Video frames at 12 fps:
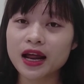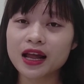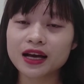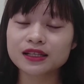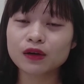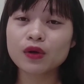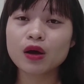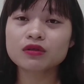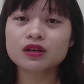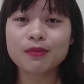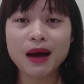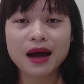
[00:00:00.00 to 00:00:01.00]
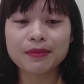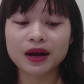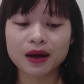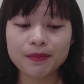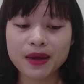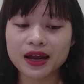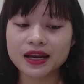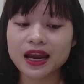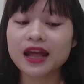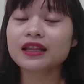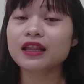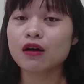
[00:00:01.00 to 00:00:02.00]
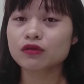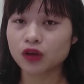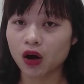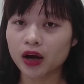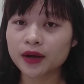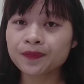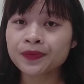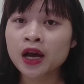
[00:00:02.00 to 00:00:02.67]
Đấy là cái dấu hiệu thứ ba mà các mẹ nên theo dõi.